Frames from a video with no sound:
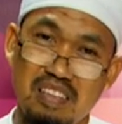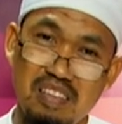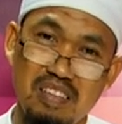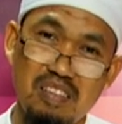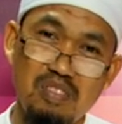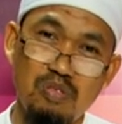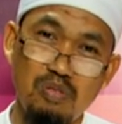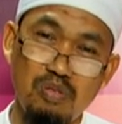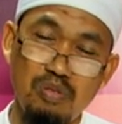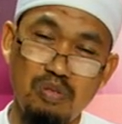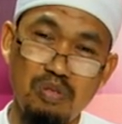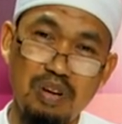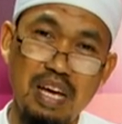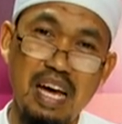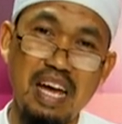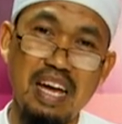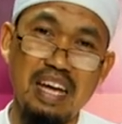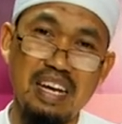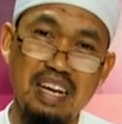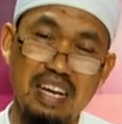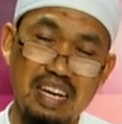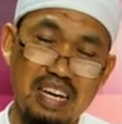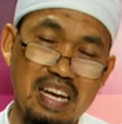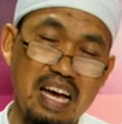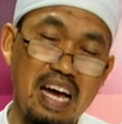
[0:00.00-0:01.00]
อยู่ได้
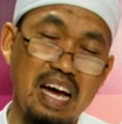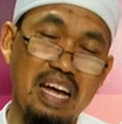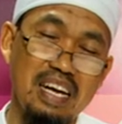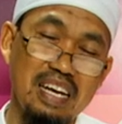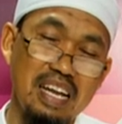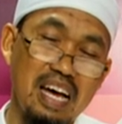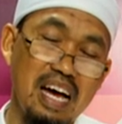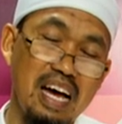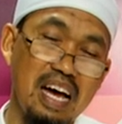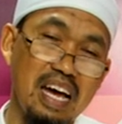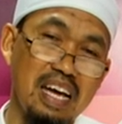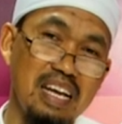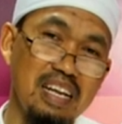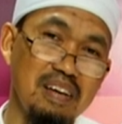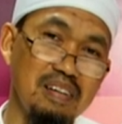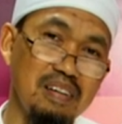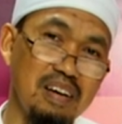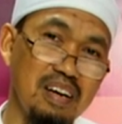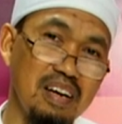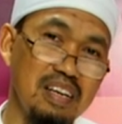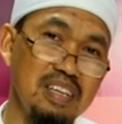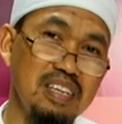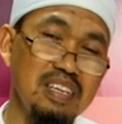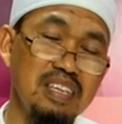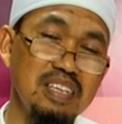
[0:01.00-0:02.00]
นานๆได้นะ
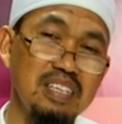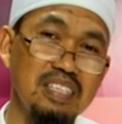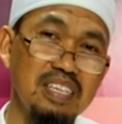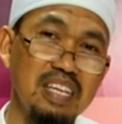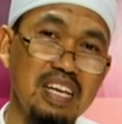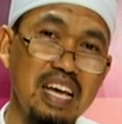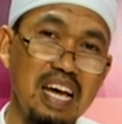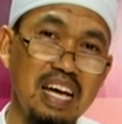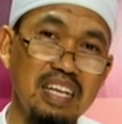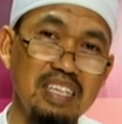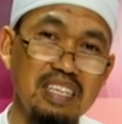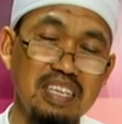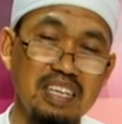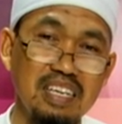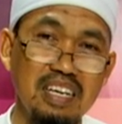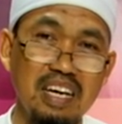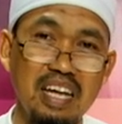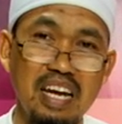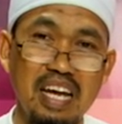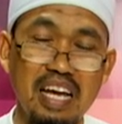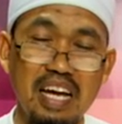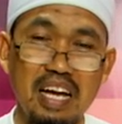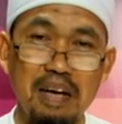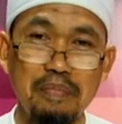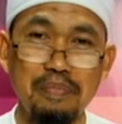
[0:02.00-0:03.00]
อันนี้คือแสดงถึงอะ
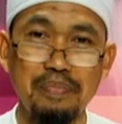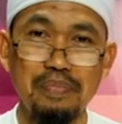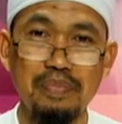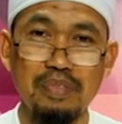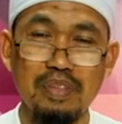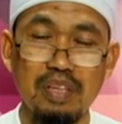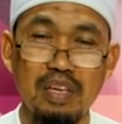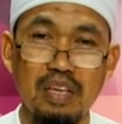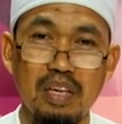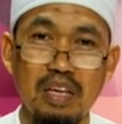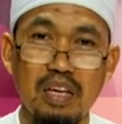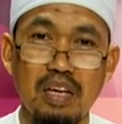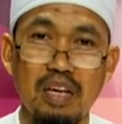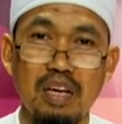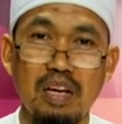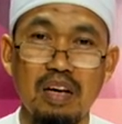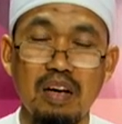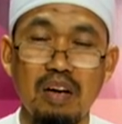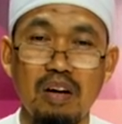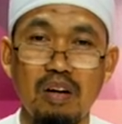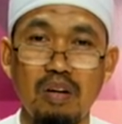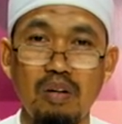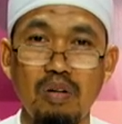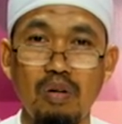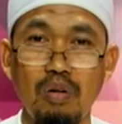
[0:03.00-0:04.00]
ไรครับ
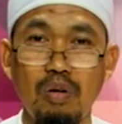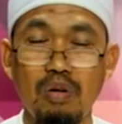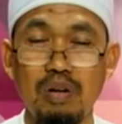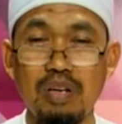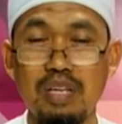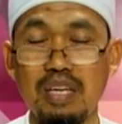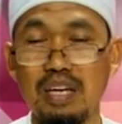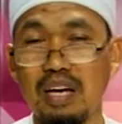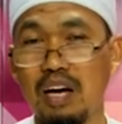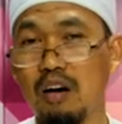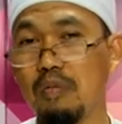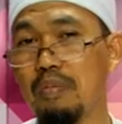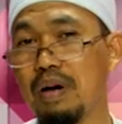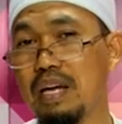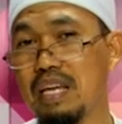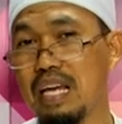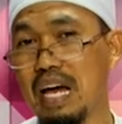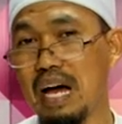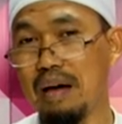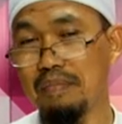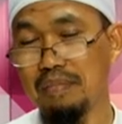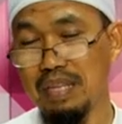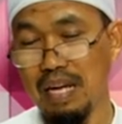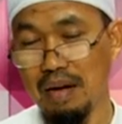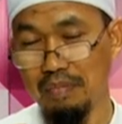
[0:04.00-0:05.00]
คนที่เขาพยา
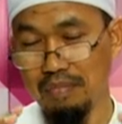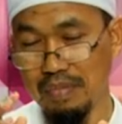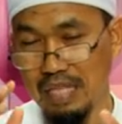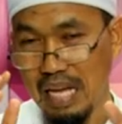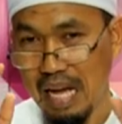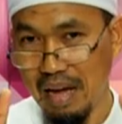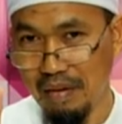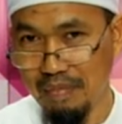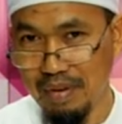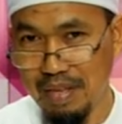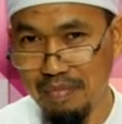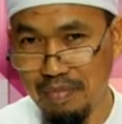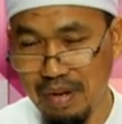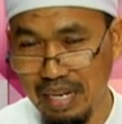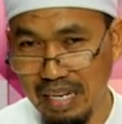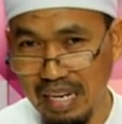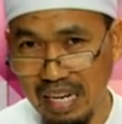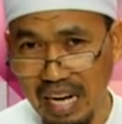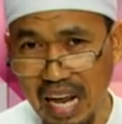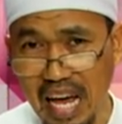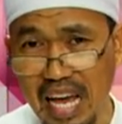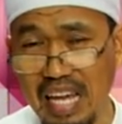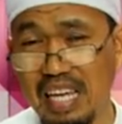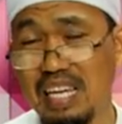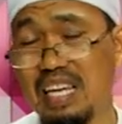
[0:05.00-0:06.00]
ยามทำตามที่มัน
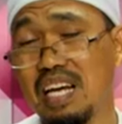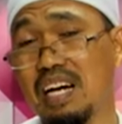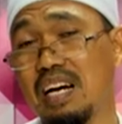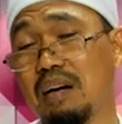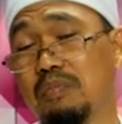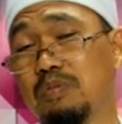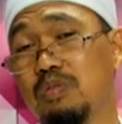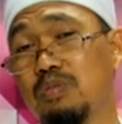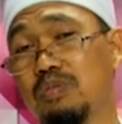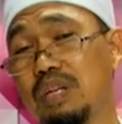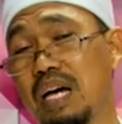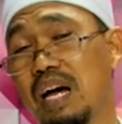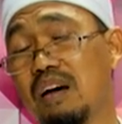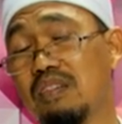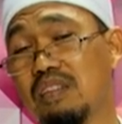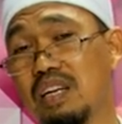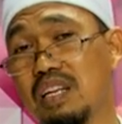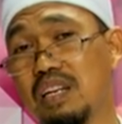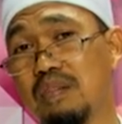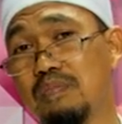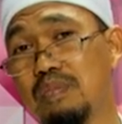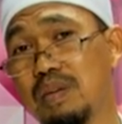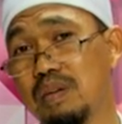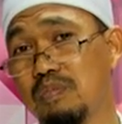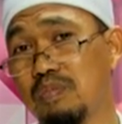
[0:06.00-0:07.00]
ใกล้เคียงกับสุนนะของท่า
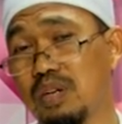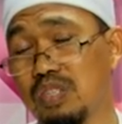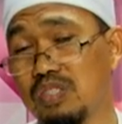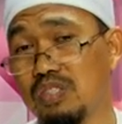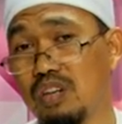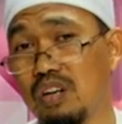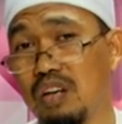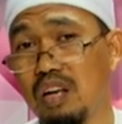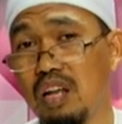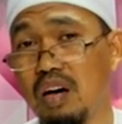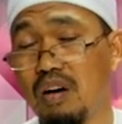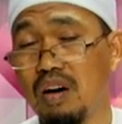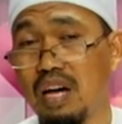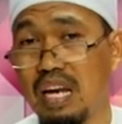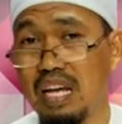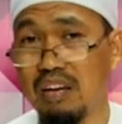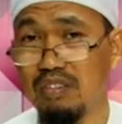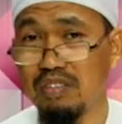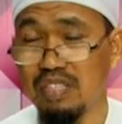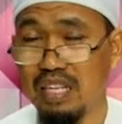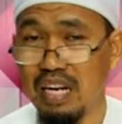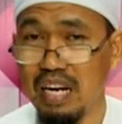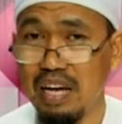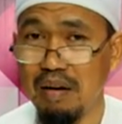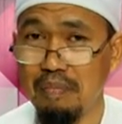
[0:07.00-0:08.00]
นนบีศ็อลลัลลอฮุอะลัยฮิ
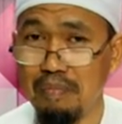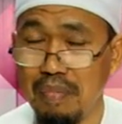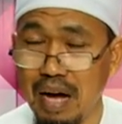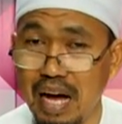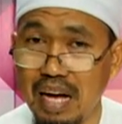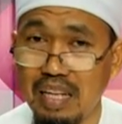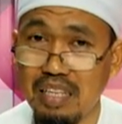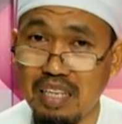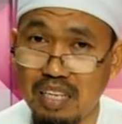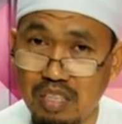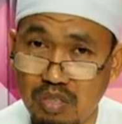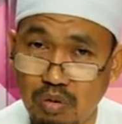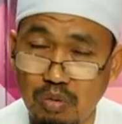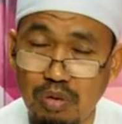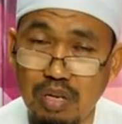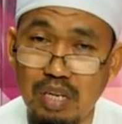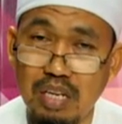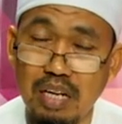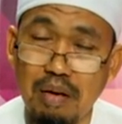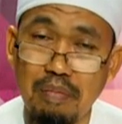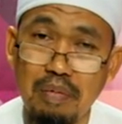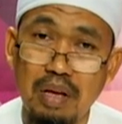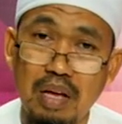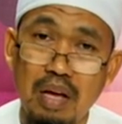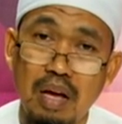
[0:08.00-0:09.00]
วะซัลลัมมากที่สุด
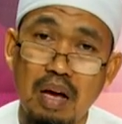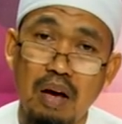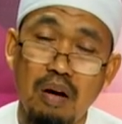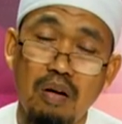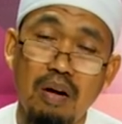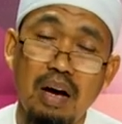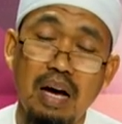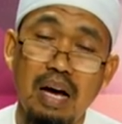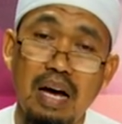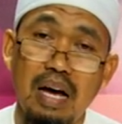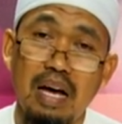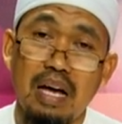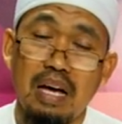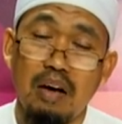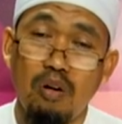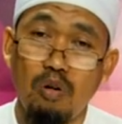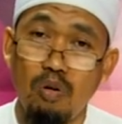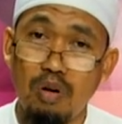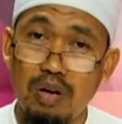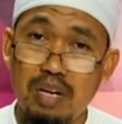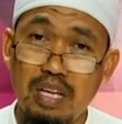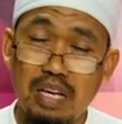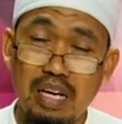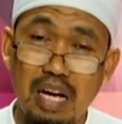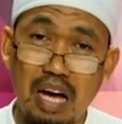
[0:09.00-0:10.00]
เนี่ยว่าค
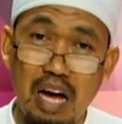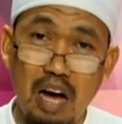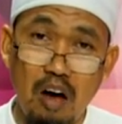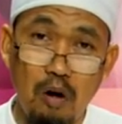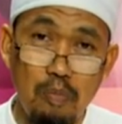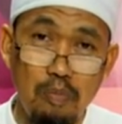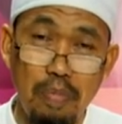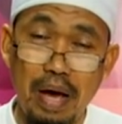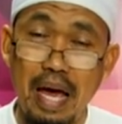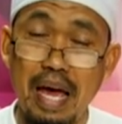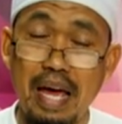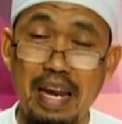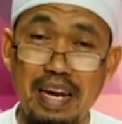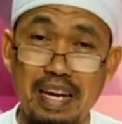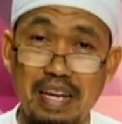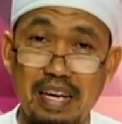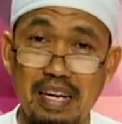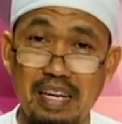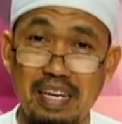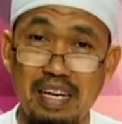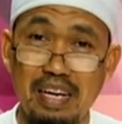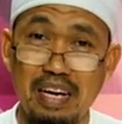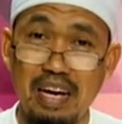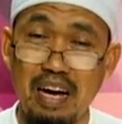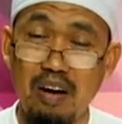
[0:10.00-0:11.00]
นที่เขาเอา8เนี่ย
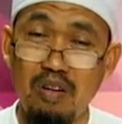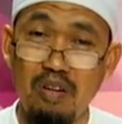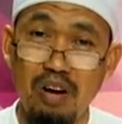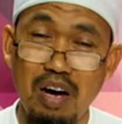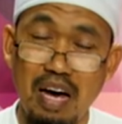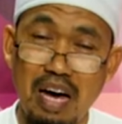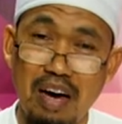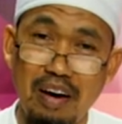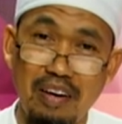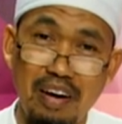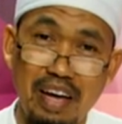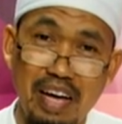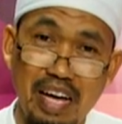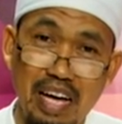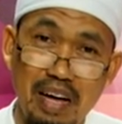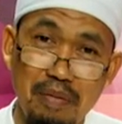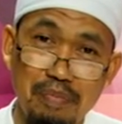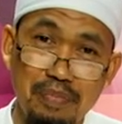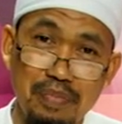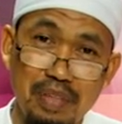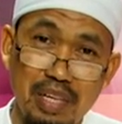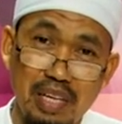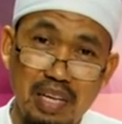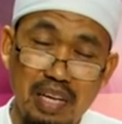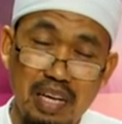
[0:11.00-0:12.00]
เขาก็เอาอะไรครับ
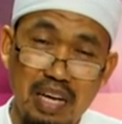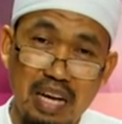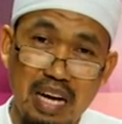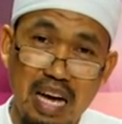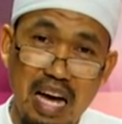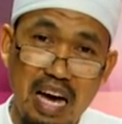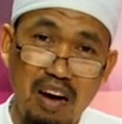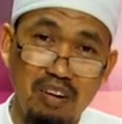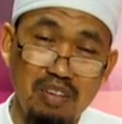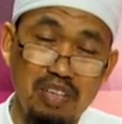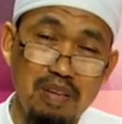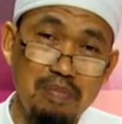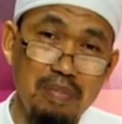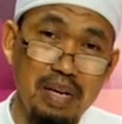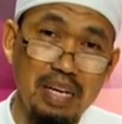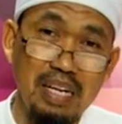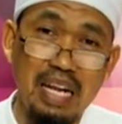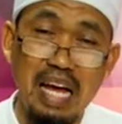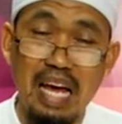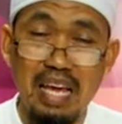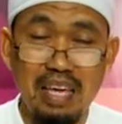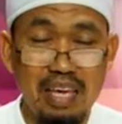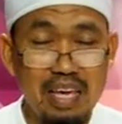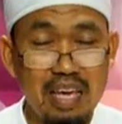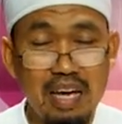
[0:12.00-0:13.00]
เอาที่มันใก
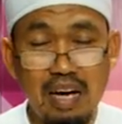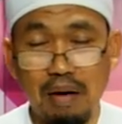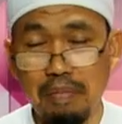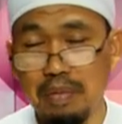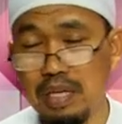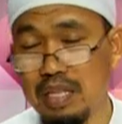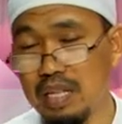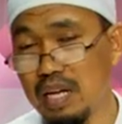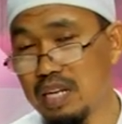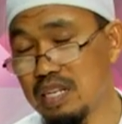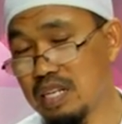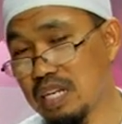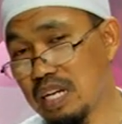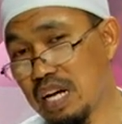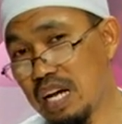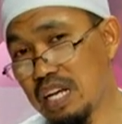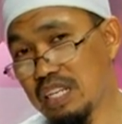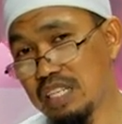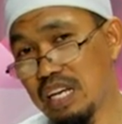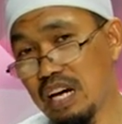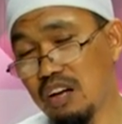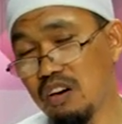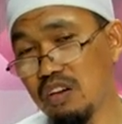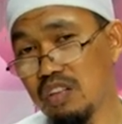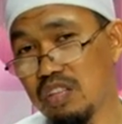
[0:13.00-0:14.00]
ล้เคียงกับที่ท่านหญิงไอ
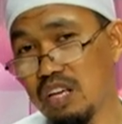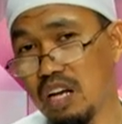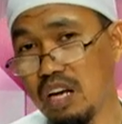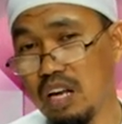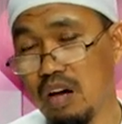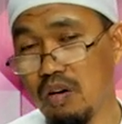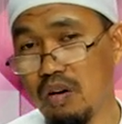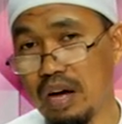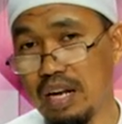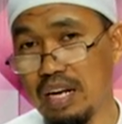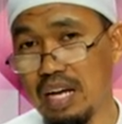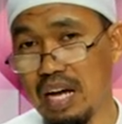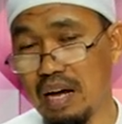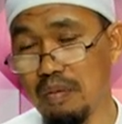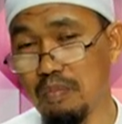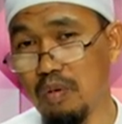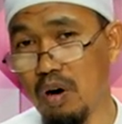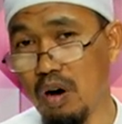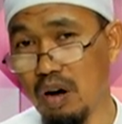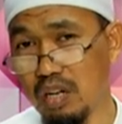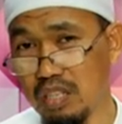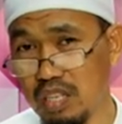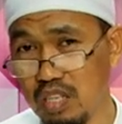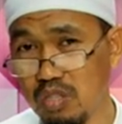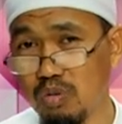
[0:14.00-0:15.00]
ชาเราเดียร์ละฮ์อันฮาบ
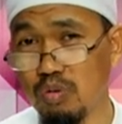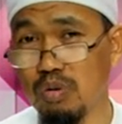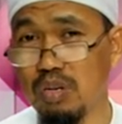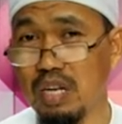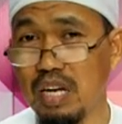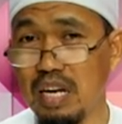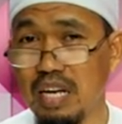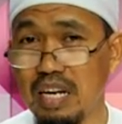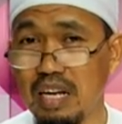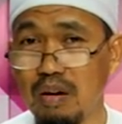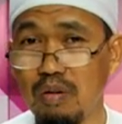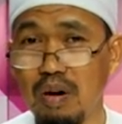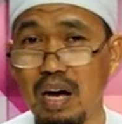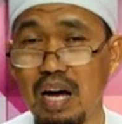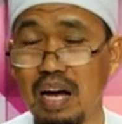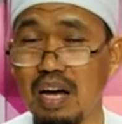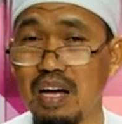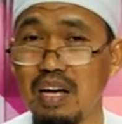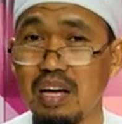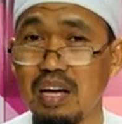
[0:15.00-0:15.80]
อกที่สุดเลยนะว่า